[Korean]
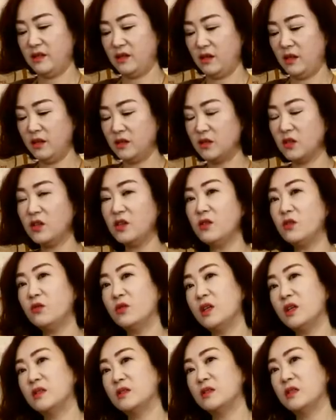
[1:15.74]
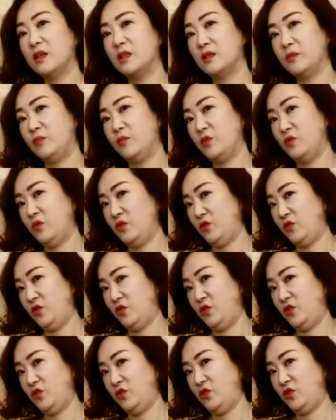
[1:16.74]
아직 끓고 나서 40분
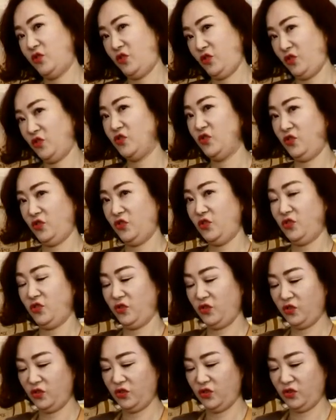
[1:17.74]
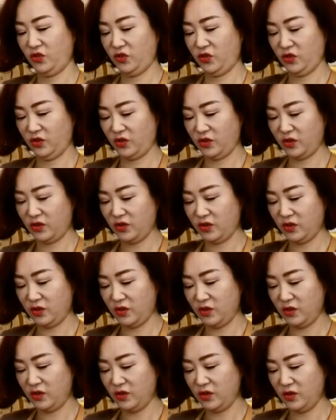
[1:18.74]
끓고 나서 40분 왜 그렇게 오래 걸려요?
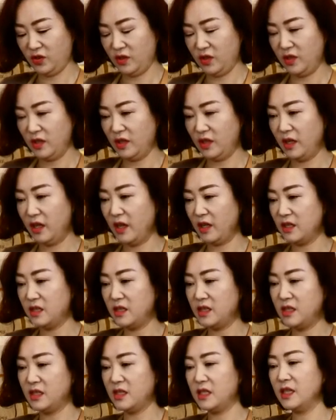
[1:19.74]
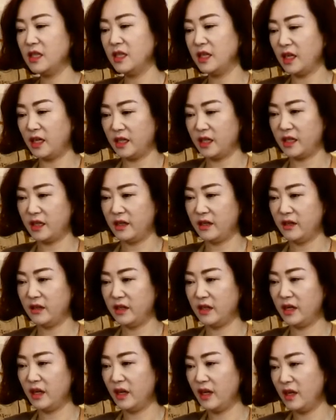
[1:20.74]
이게 질기다니까요
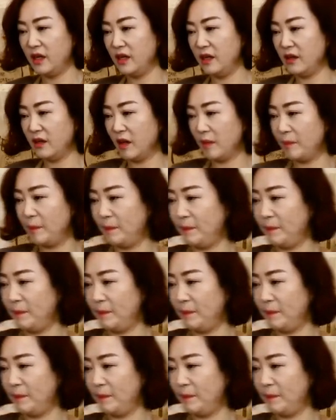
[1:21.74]
이게 이렇게